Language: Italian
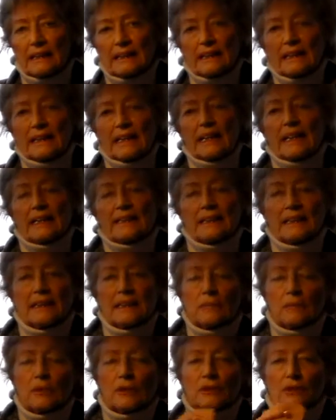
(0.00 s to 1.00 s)
di casa
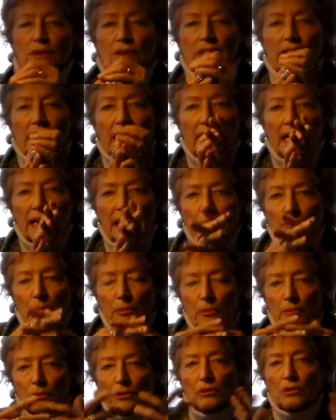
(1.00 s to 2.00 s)
nel mondo reale
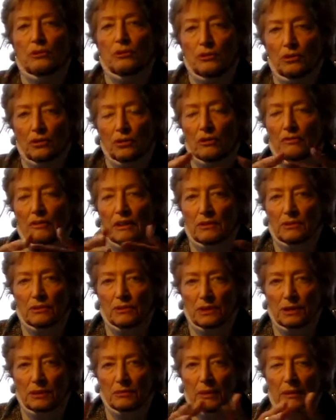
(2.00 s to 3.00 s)
appunto non trova
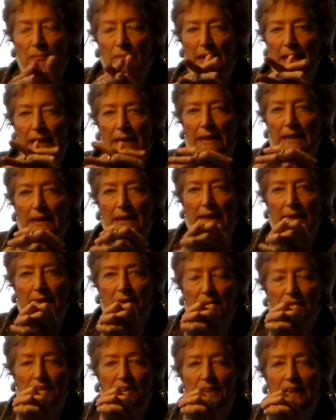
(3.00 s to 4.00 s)

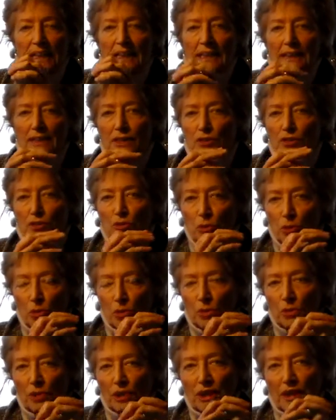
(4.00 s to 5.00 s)
continuamente questi
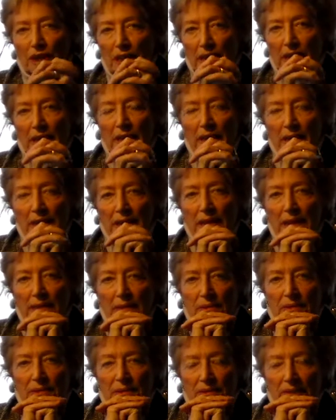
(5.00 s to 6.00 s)
aggressori e
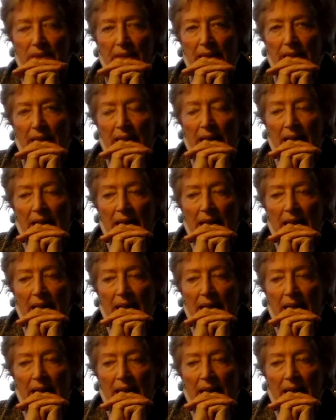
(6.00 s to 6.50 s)
così via